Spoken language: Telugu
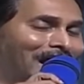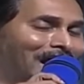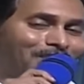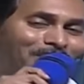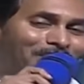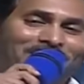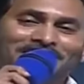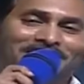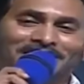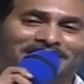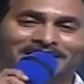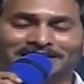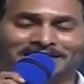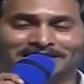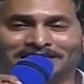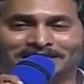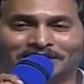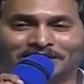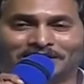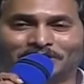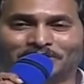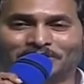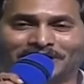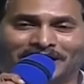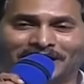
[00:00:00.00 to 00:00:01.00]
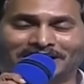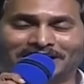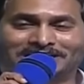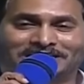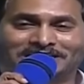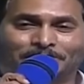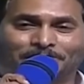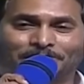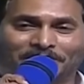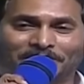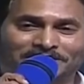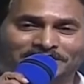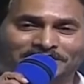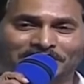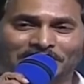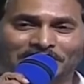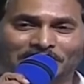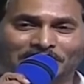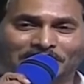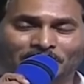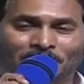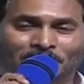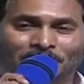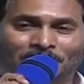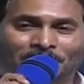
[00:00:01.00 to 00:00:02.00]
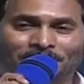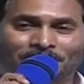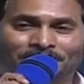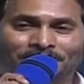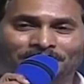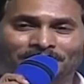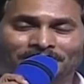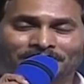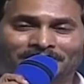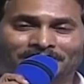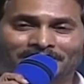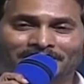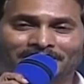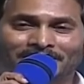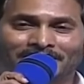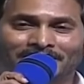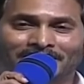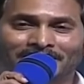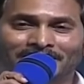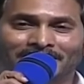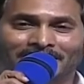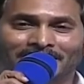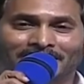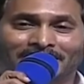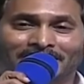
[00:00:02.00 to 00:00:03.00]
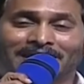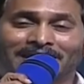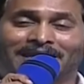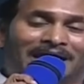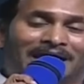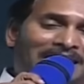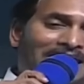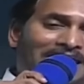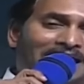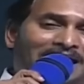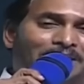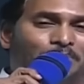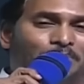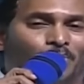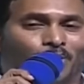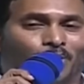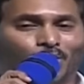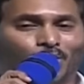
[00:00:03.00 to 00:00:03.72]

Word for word: కాబట్టి ఇద్దరూ కలిసి ప్రజలను ఎలా